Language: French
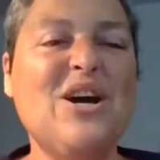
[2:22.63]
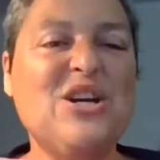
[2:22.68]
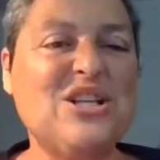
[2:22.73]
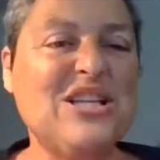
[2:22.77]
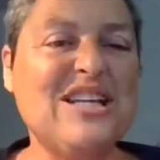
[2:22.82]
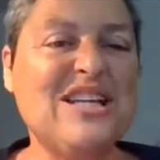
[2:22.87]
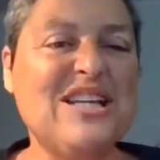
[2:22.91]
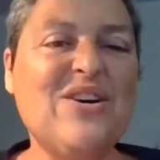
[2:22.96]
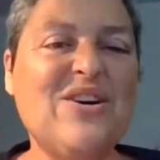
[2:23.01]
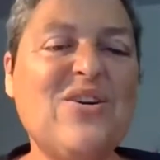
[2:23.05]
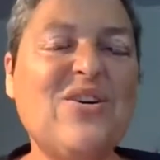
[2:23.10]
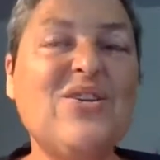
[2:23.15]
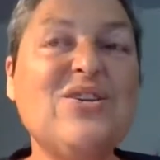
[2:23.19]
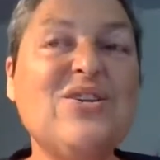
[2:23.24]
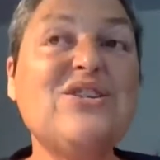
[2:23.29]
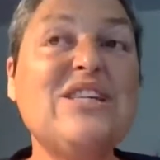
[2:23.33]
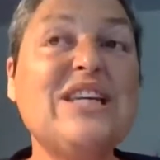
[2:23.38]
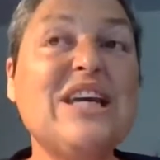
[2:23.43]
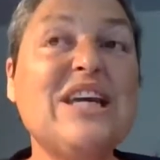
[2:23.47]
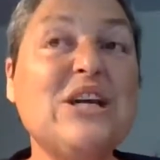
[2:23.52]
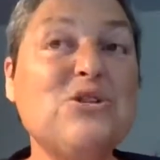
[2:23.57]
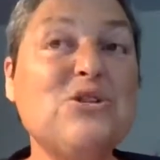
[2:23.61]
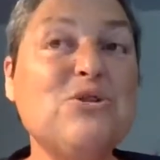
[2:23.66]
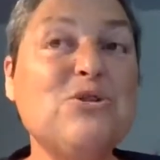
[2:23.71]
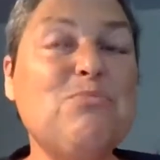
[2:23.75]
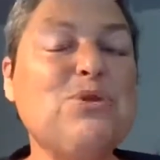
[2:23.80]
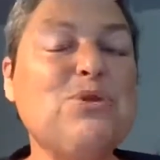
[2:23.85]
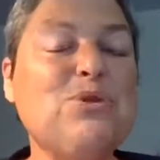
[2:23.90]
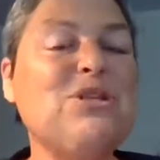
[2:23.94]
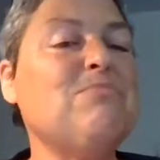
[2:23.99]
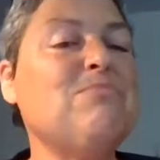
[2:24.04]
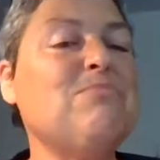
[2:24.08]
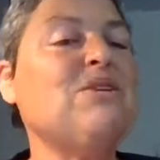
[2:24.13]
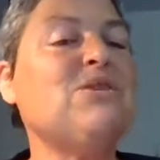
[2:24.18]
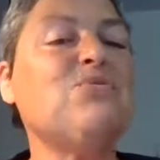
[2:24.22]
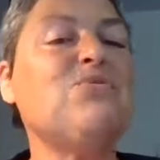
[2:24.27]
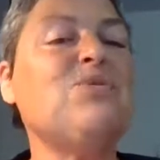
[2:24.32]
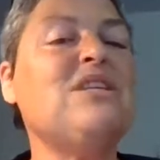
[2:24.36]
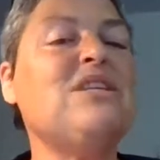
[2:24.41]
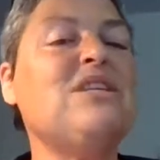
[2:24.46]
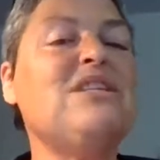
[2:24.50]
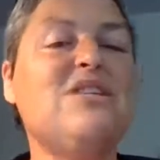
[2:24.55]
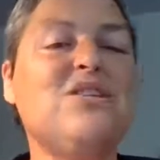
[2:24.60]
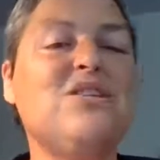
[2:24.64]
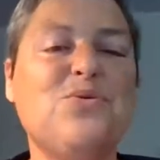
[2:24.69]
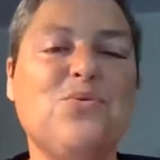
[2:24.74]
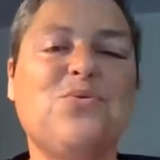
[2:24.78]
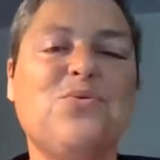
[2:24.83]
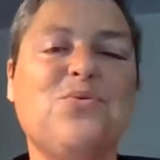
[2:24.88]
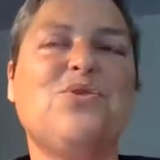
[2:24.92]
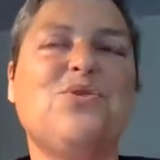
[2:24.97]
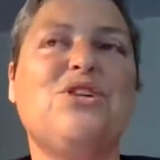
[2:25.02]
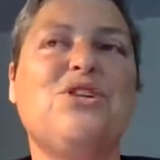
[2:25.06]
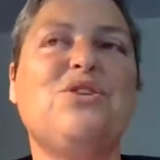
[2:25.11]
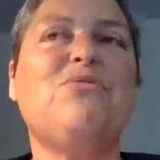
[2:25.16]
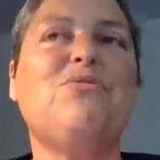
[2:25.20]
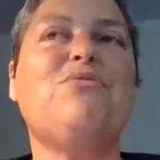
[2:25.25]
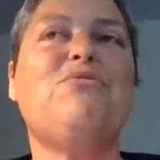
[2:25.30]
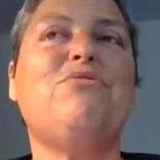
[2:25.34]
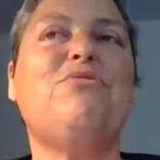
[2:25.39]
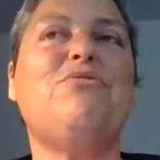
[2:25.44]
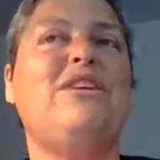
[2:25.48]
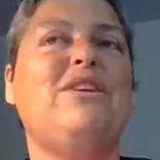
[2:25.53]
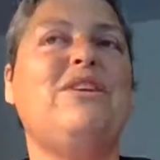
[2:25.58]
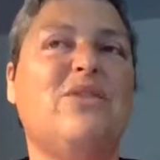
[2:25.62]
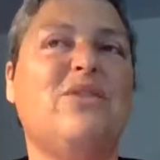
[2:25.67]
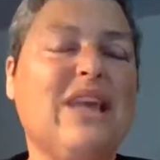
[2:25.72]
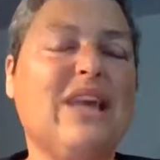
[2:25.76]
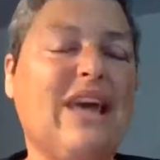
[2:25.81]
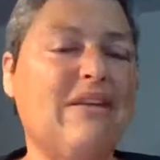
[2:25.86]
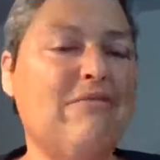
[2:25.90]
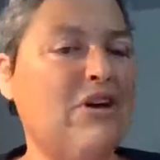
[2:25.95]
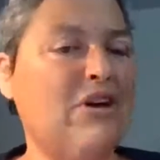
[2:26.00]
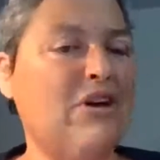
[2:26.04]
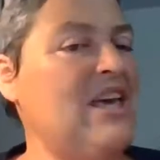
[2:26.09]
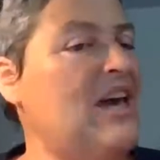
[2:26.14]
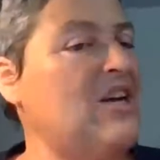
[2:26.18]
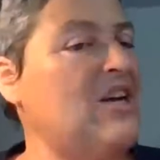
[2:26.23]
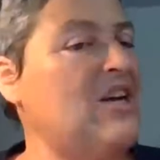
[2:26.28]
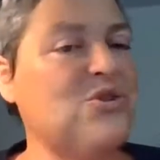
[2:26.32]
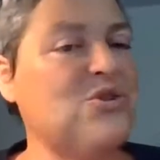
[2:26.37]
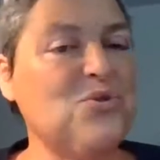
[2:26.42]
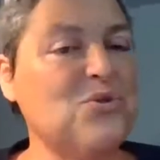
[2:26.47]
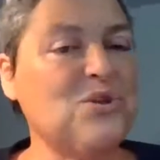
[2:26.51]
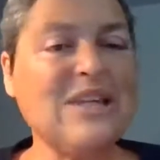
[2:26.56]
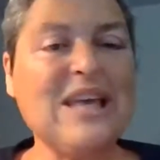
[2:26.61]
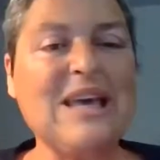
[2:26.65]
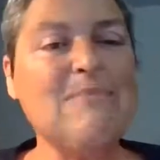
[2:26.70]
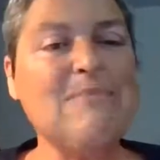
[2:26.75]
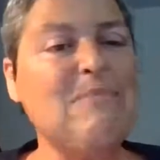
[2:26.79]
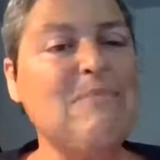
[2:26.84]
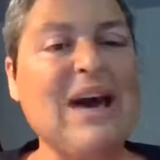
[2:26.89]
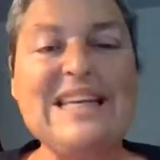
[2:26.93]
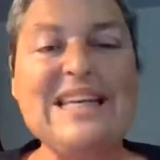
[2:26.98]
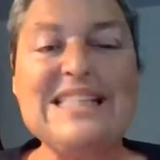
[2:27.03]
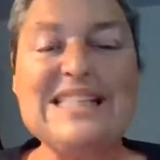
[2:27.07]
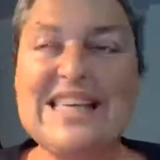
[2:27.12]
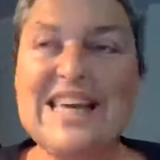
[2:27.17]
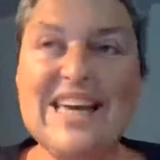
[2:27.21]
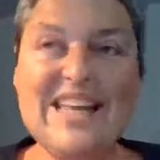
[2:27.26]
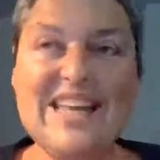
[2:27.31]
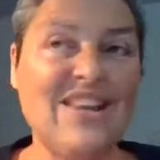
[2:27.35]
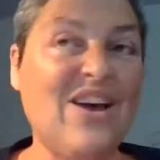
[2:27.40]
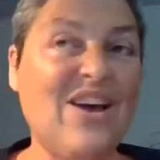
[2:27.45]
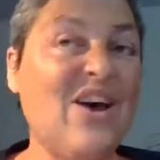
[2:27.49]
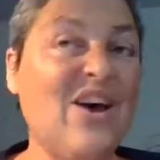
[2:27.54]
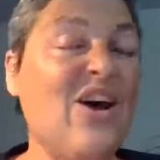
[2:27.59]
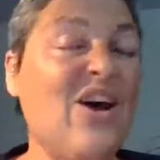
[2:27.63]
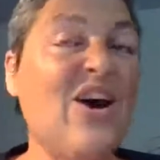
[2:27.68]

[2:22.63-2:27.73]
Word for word: J'ai, je dirige une petite maison d'édition, j'ai une vie très voyageuse, très parisienne.